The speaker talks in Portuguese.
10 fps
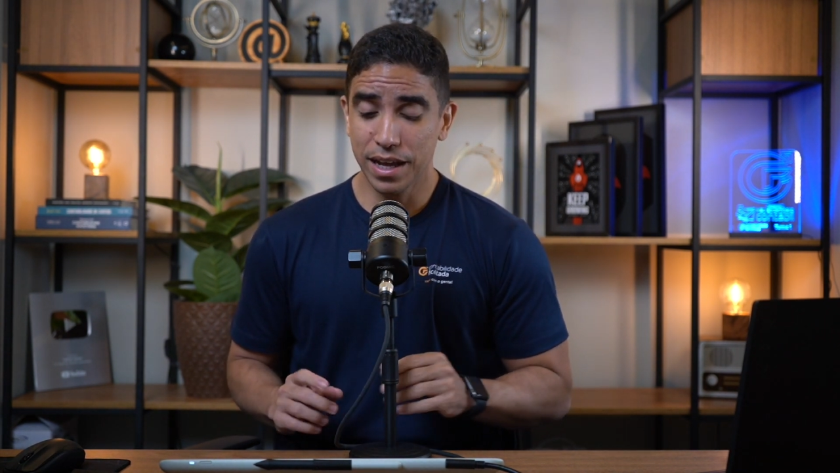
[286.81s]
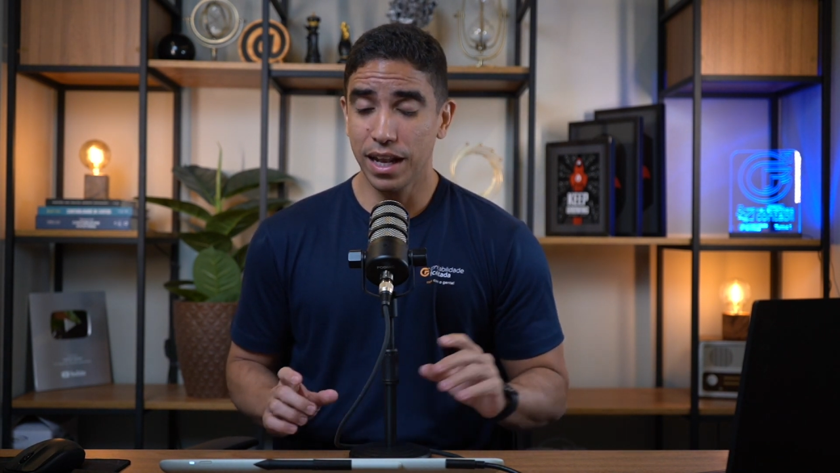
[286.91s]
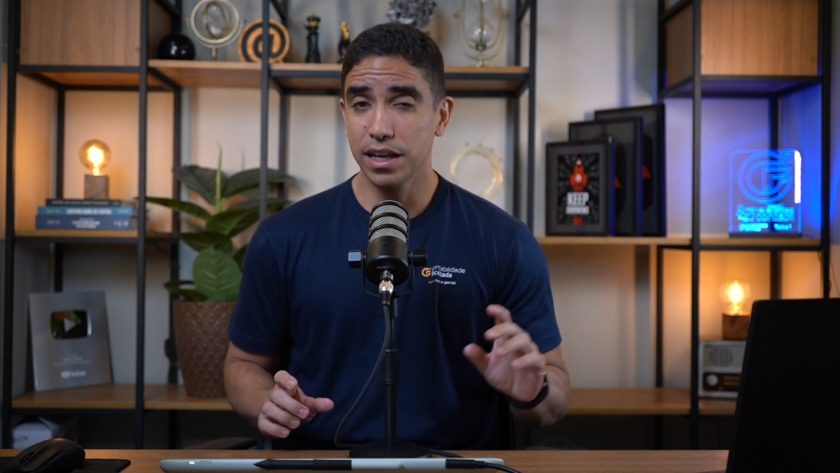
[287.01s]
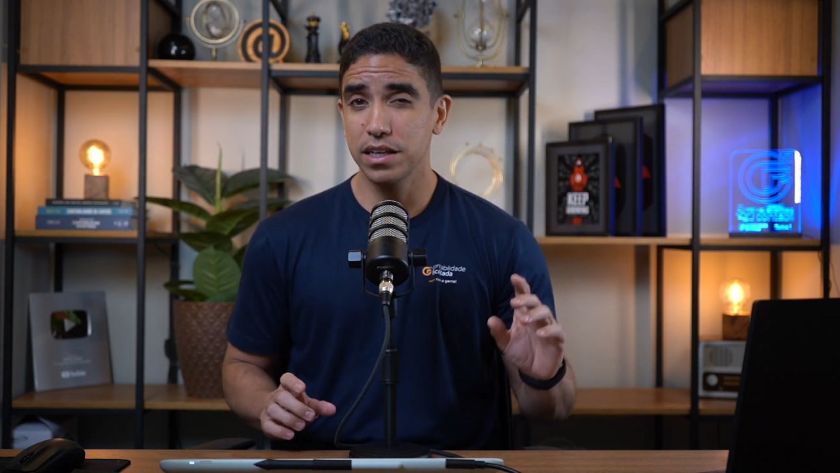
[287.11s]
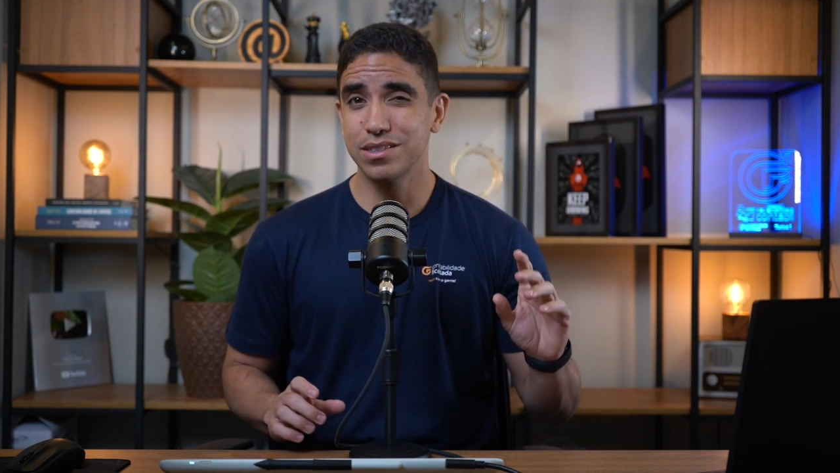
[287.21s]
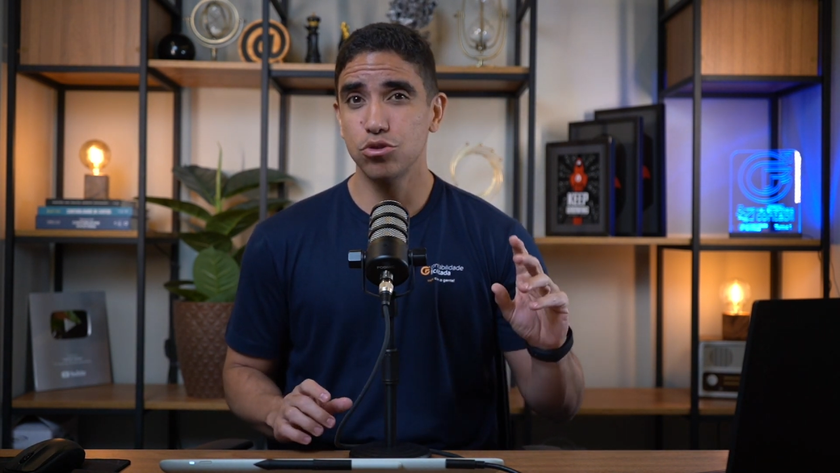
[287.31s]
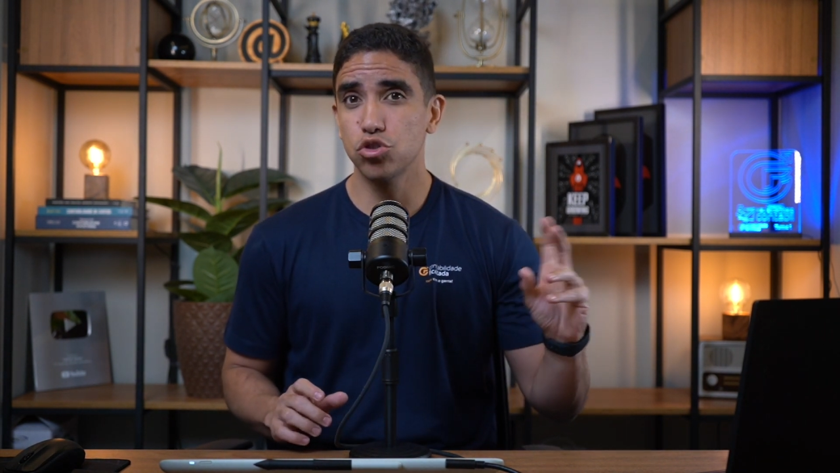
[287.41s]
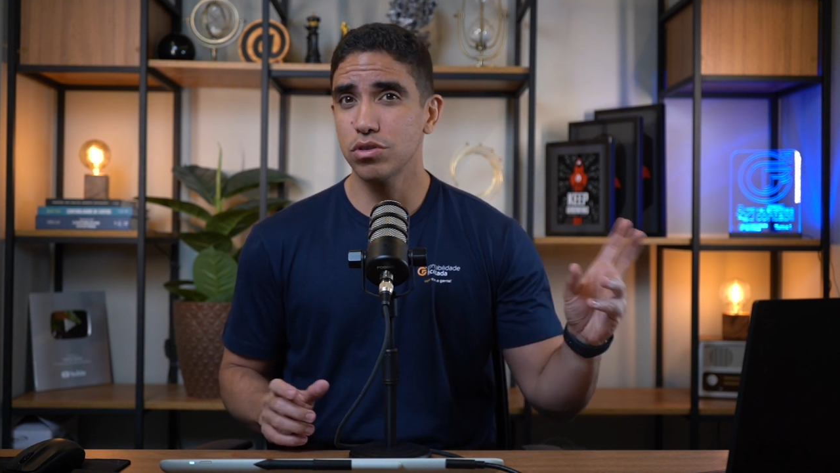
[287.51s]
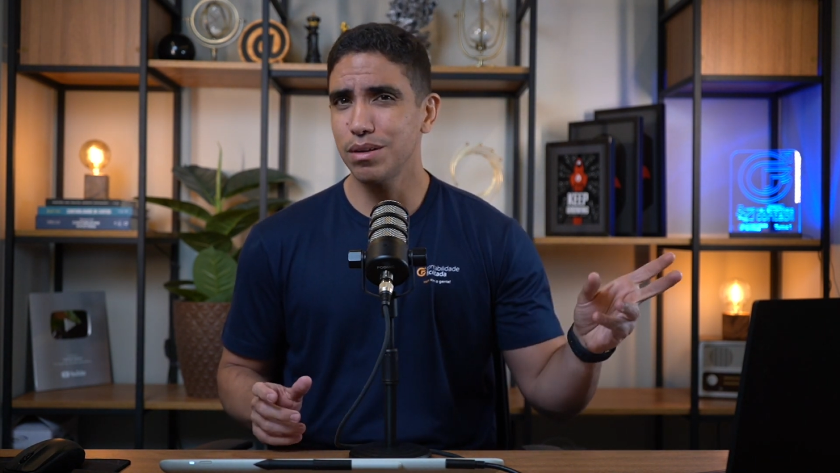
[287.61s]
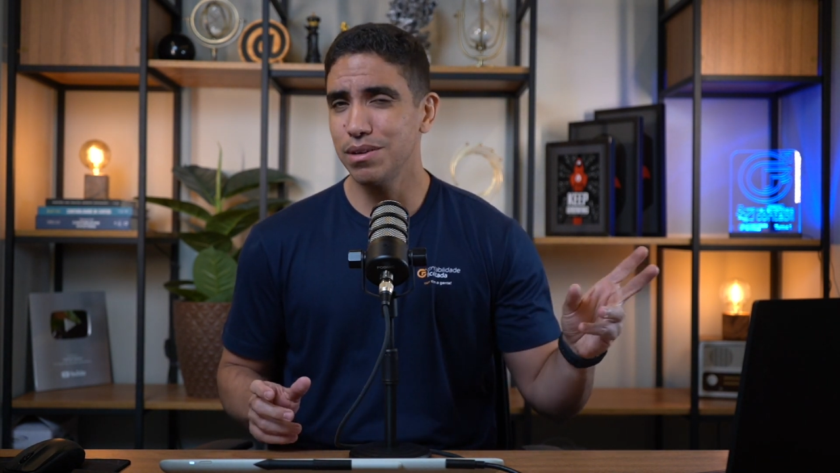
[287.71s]
aquela
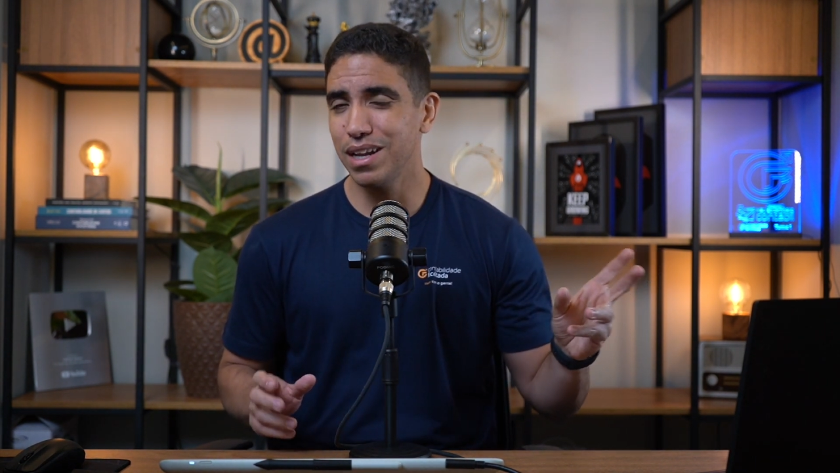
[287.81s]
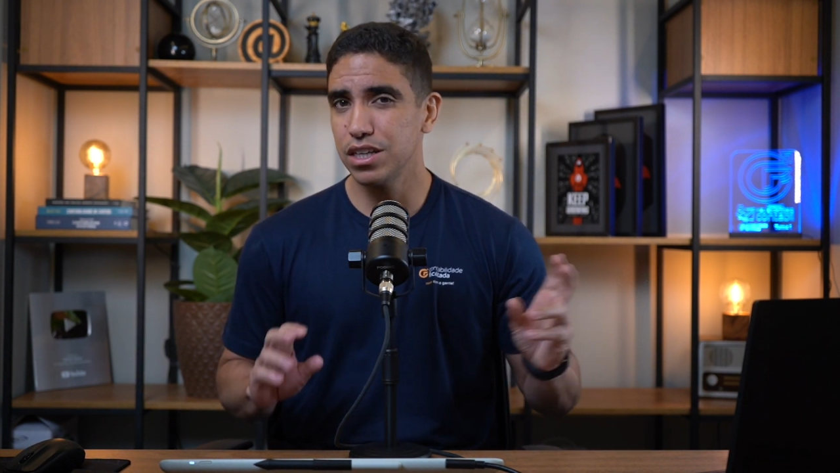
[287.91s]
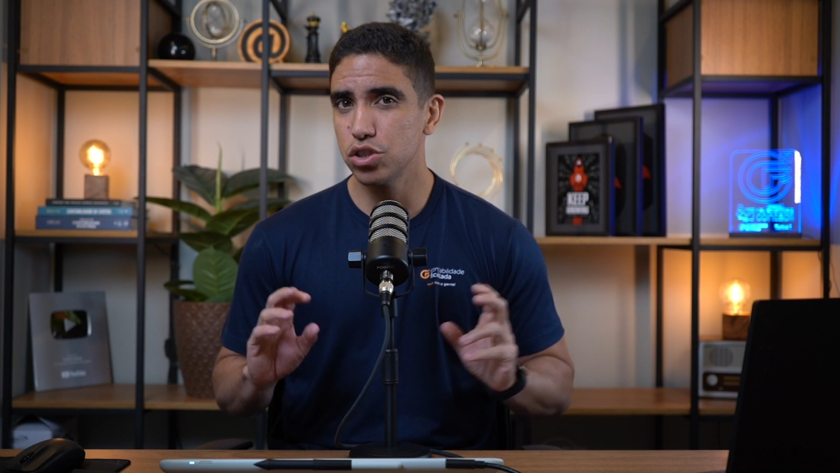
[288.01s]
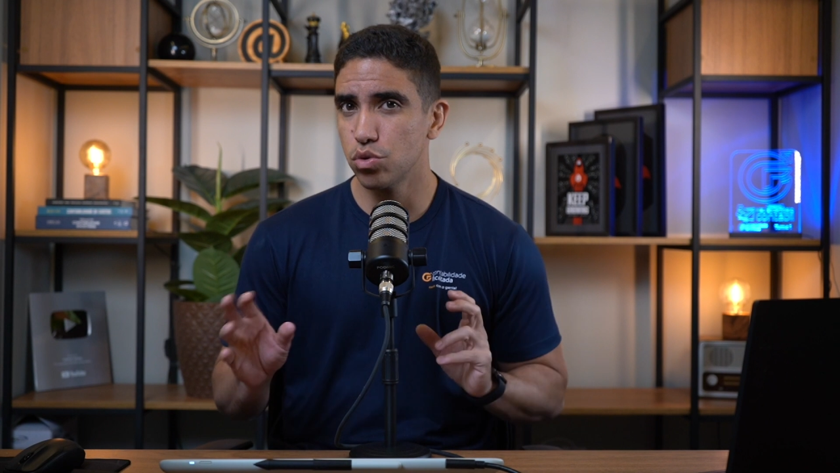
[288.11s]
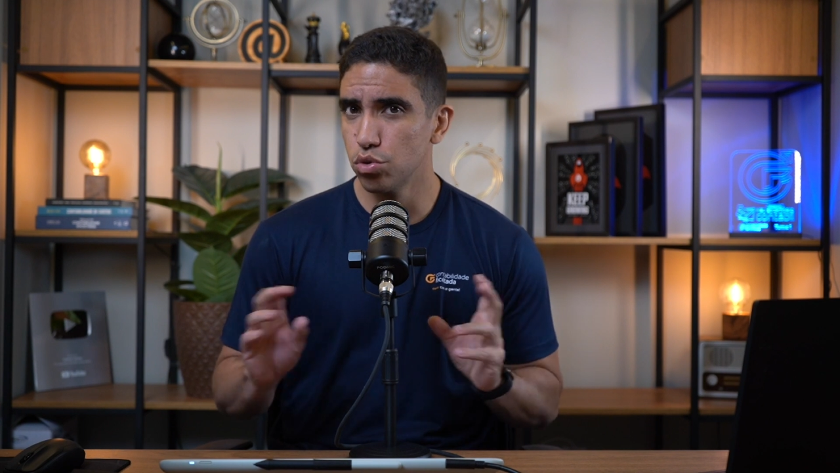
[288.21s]
questão de contabilidade de